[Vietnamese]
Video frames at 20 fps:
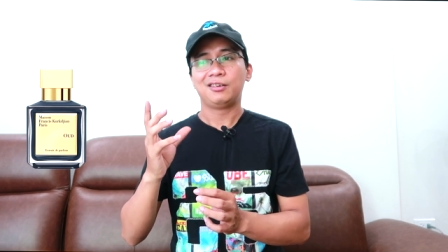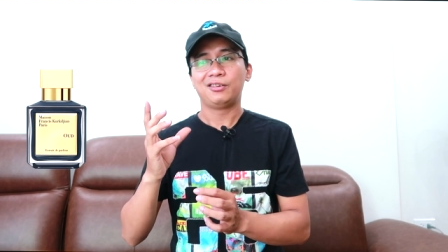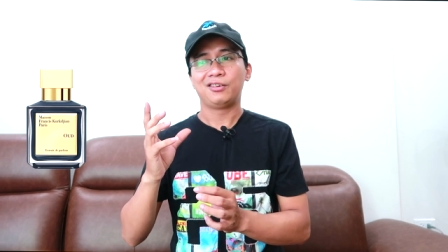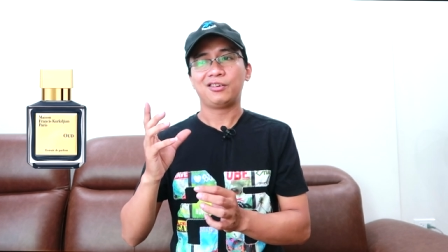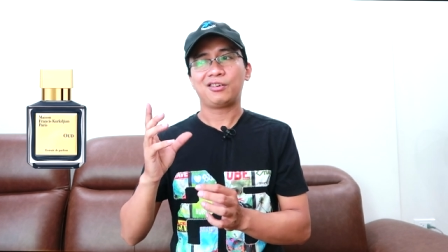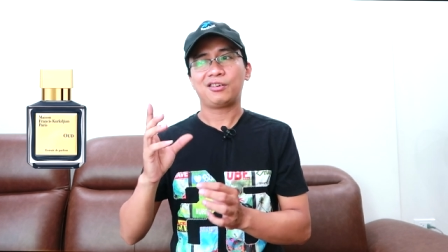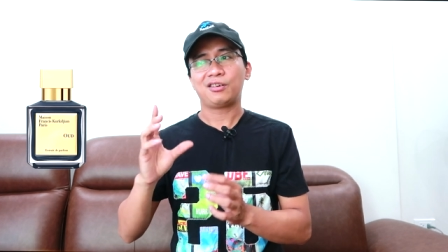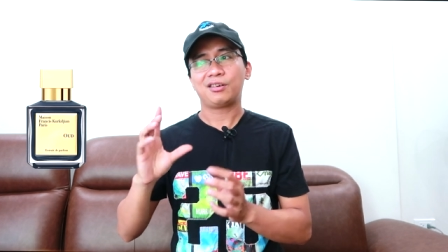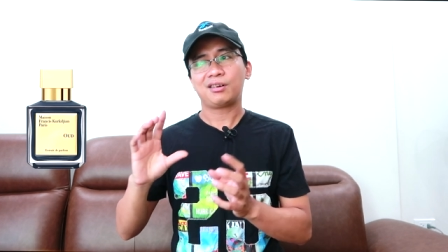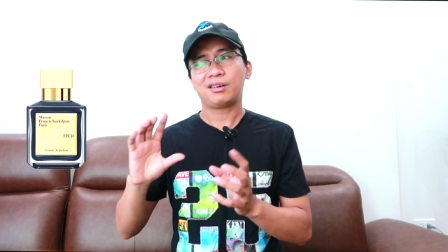
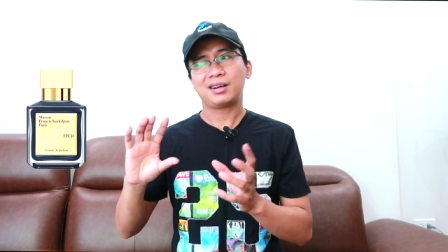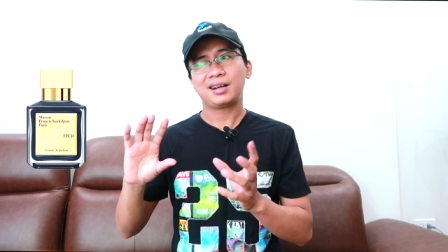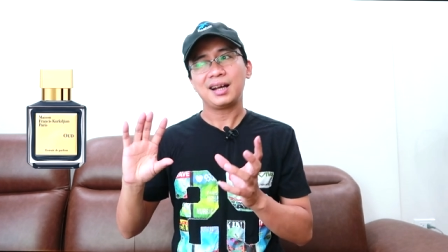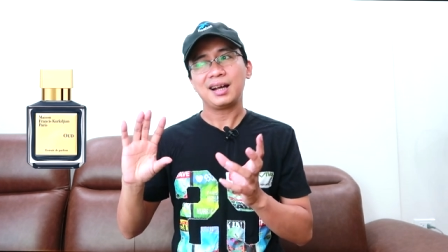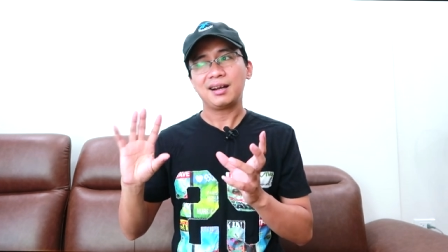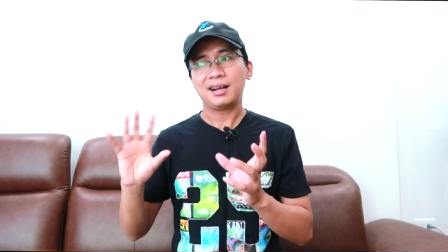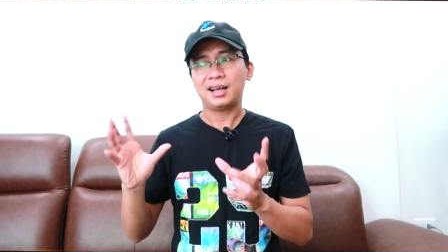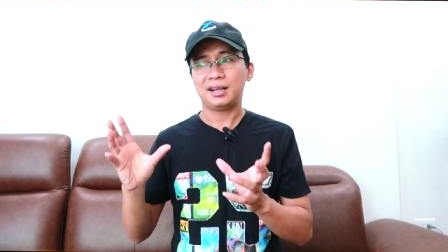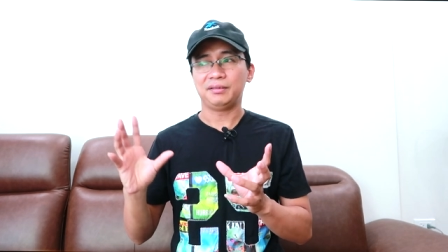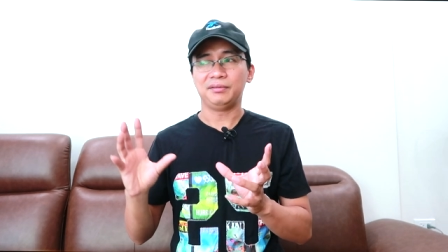nó
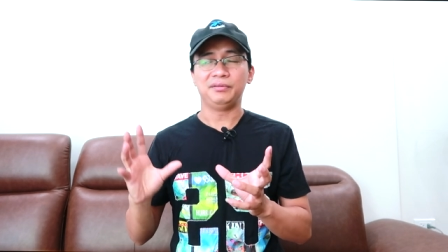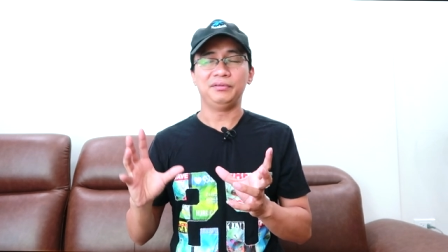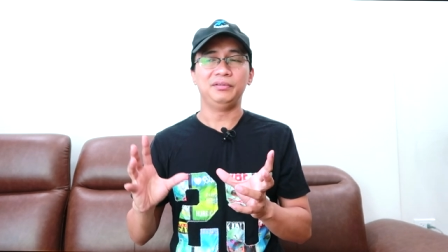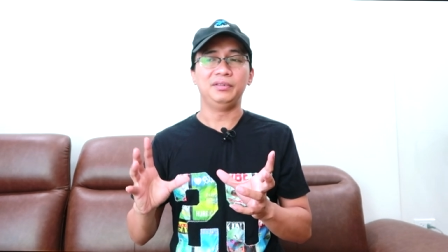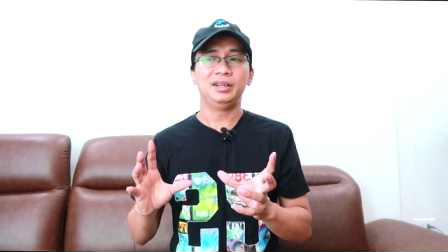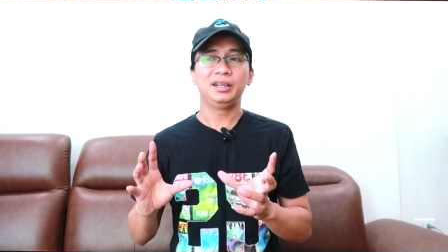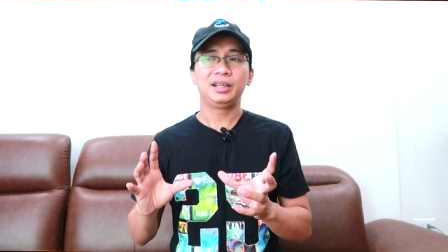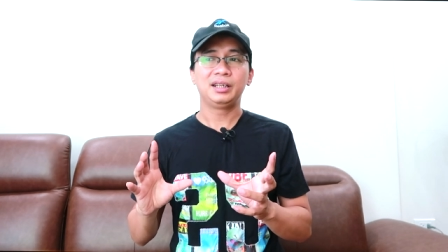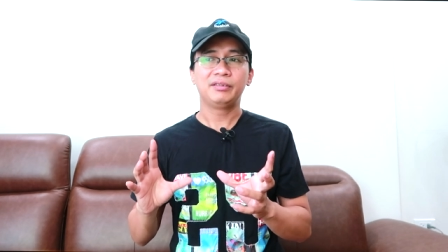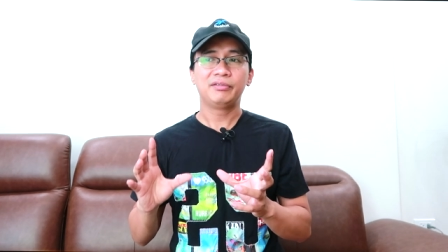khác hẳn
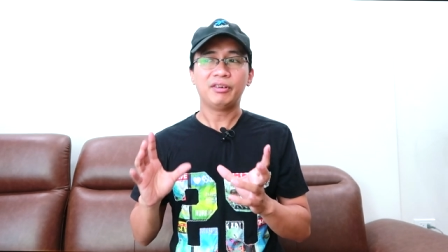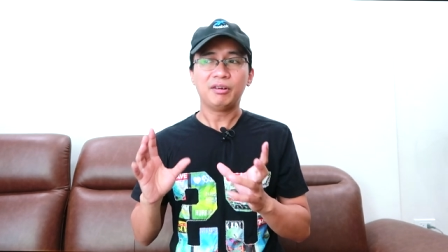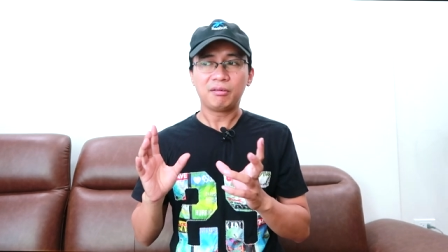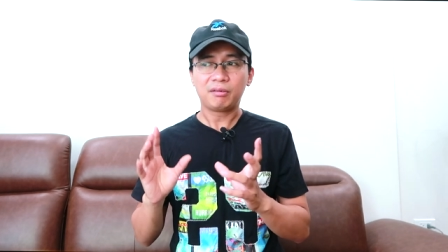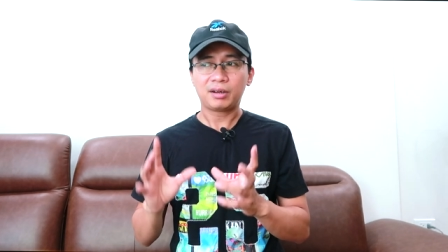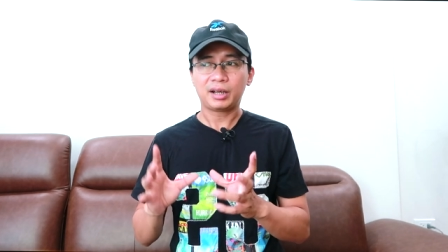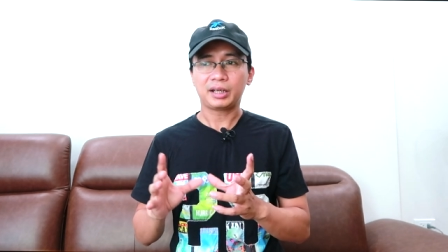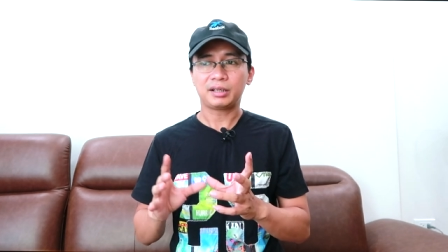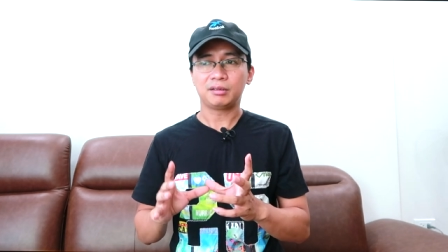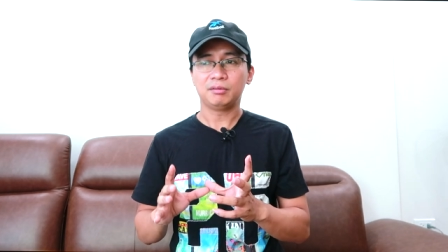với cái
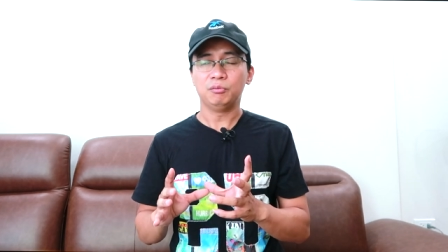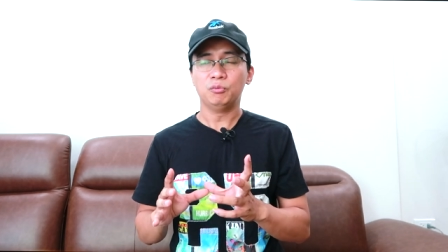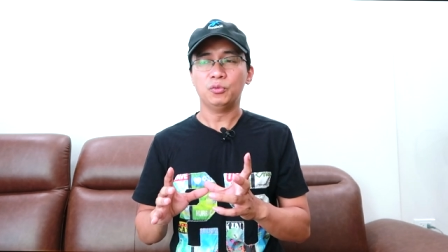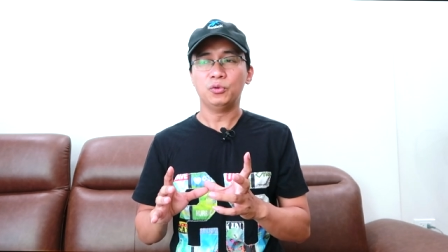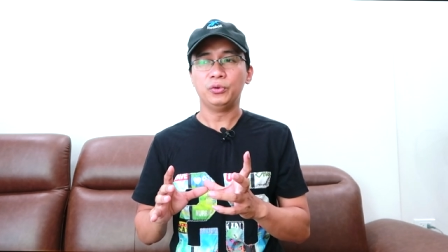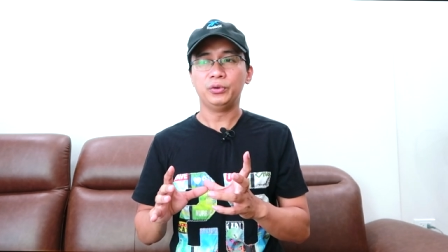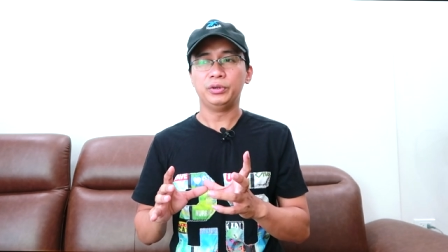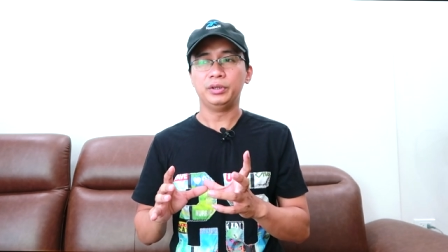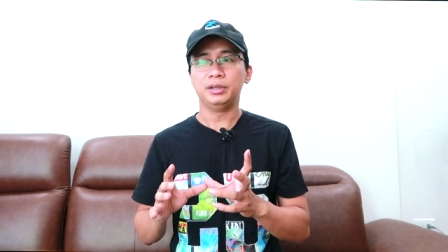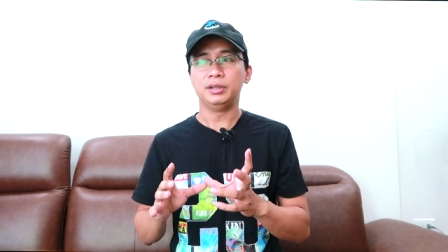phong cách
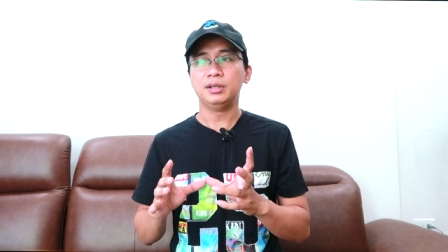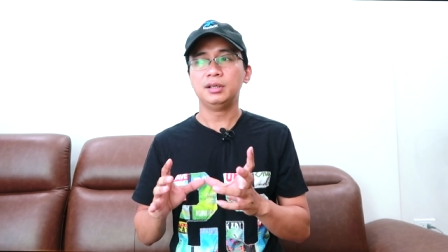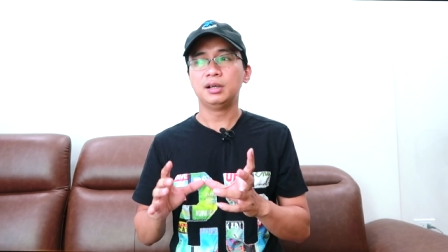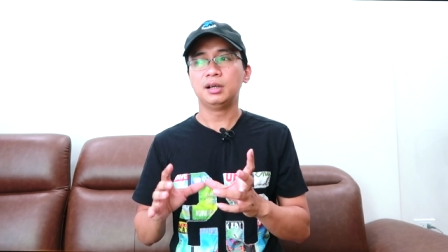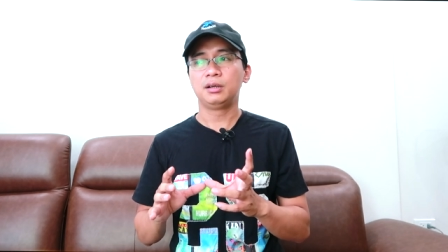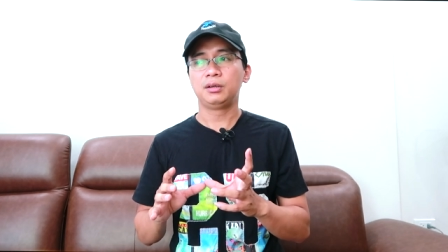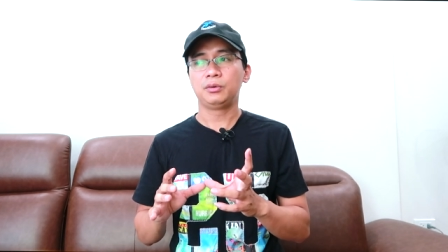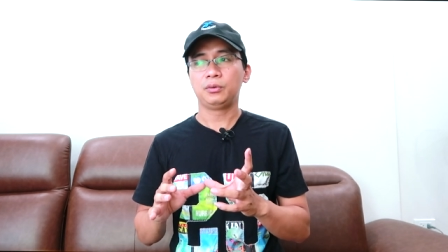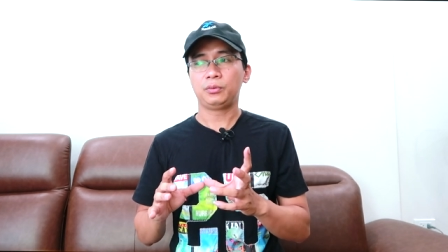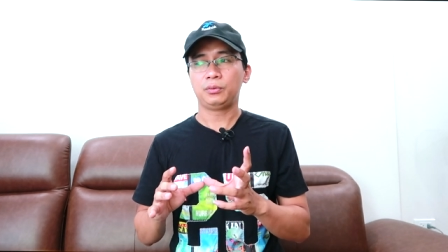mùi
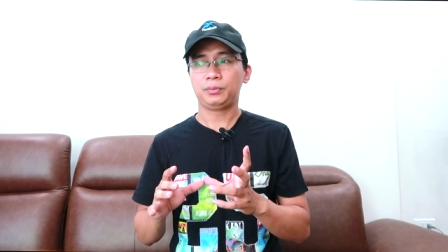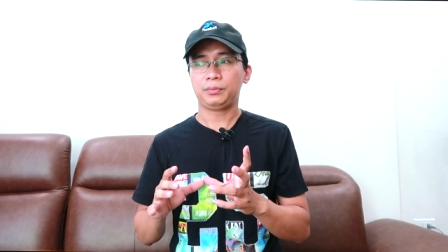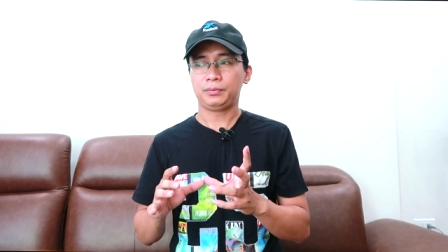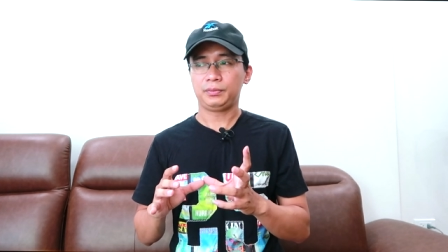hương